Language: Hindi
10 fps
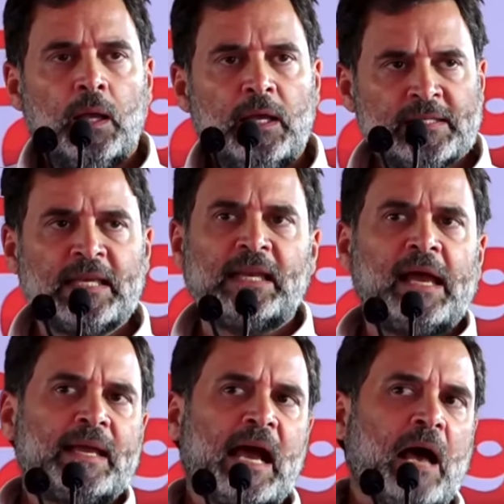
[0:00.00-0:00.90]
इसीलिए
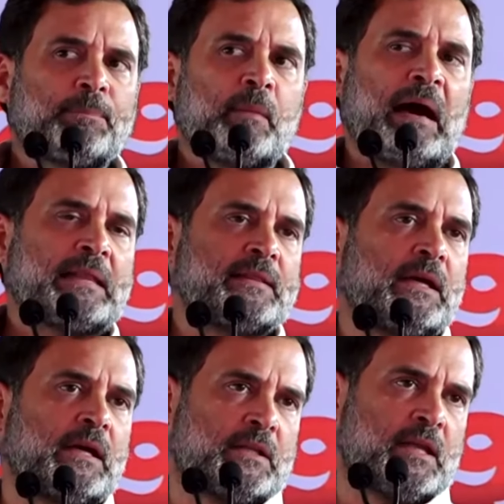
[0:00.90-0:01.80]
ये आपकी बात नहीं
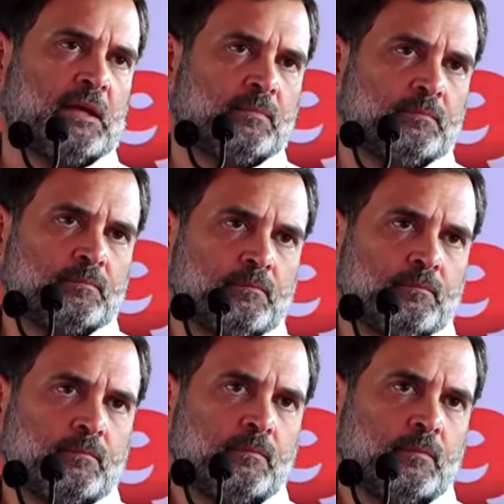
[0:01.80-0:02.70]
करते
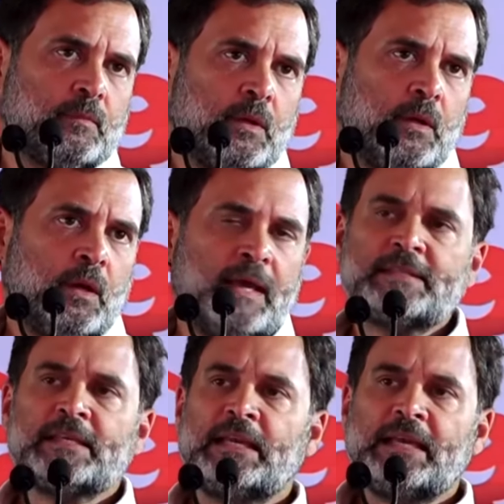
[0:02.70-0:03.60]

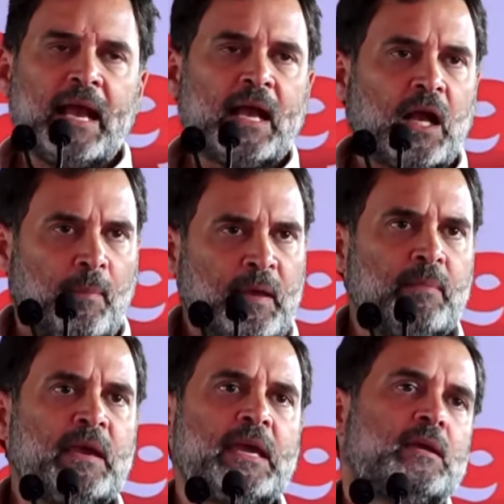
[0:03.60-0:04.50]
इसीलिए कभी भी